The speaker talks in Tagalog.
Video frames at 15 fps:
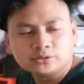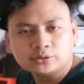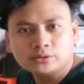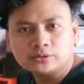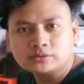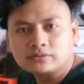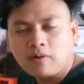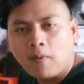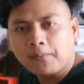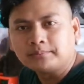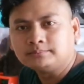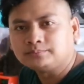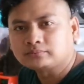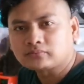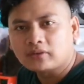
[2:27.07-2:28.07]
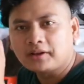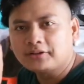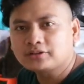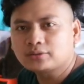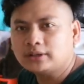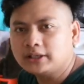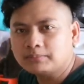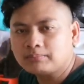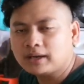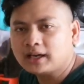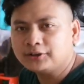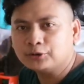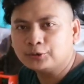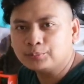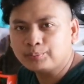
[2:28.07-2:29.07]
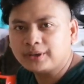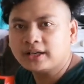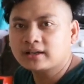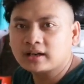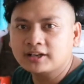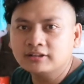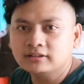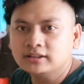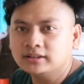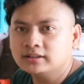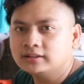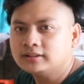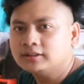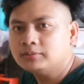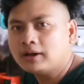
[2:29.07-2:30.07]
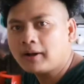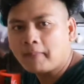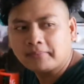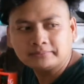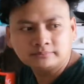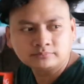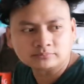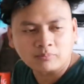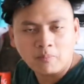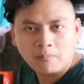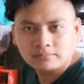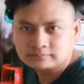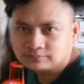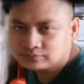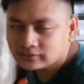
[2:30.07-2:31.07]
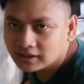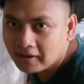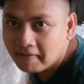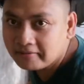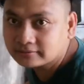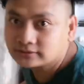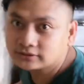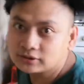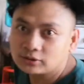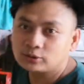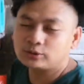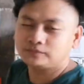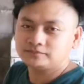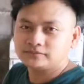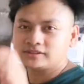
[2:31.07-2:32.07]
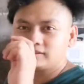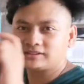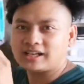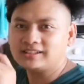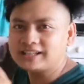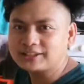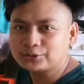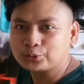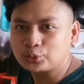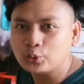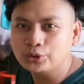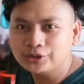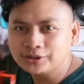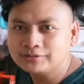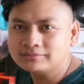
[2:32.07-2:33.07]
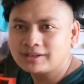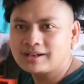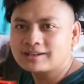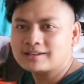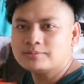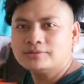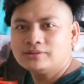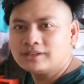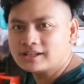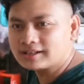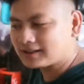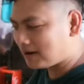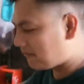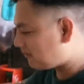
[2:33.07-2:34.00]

so, usually pag ganun, pera yun eh, di ba? So, sana totoo yun mga kabunak.